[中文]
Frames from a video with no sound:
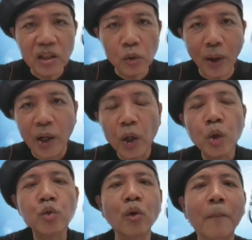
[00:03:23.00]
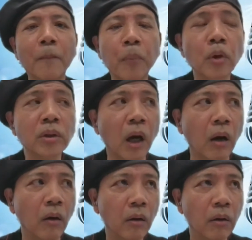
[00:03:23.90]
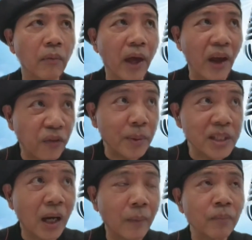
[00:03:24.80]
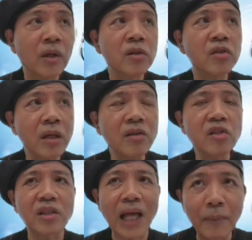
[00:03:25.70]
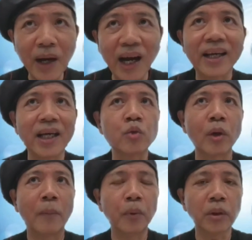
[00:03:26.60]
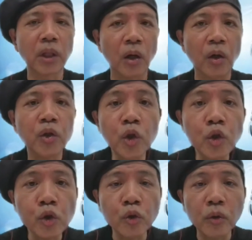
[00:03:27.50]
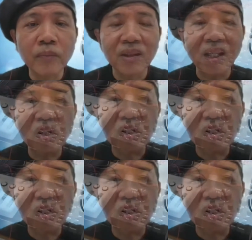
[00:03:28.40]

之外，转播到 FB 上，甚至他们还可以转播到 YouTube。但是